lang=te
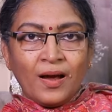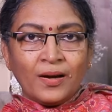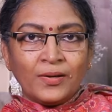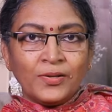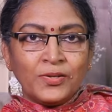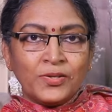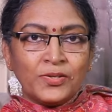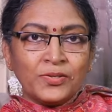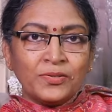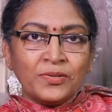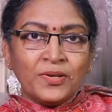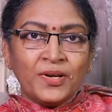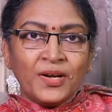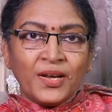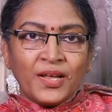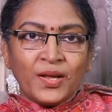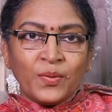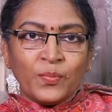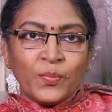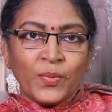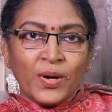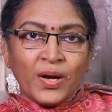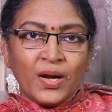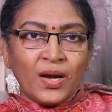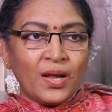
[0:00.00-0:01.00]

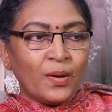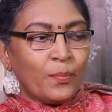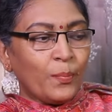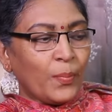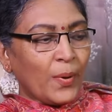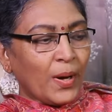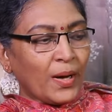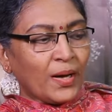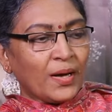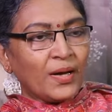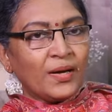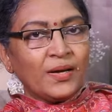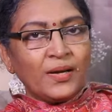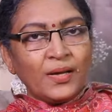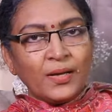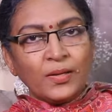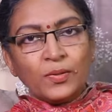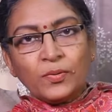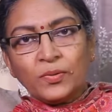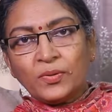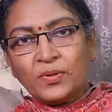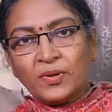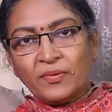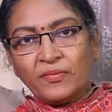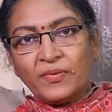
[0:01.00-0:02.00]
అర్జునుడికి మళ్ళా పక్కన
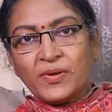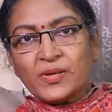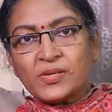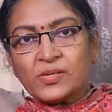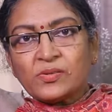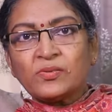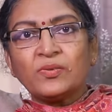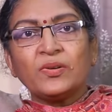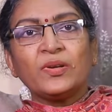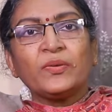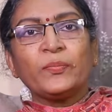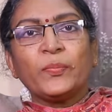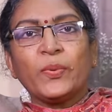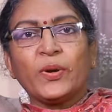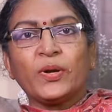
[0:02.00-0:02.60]
ఏదో ఒకటి వేసుకుని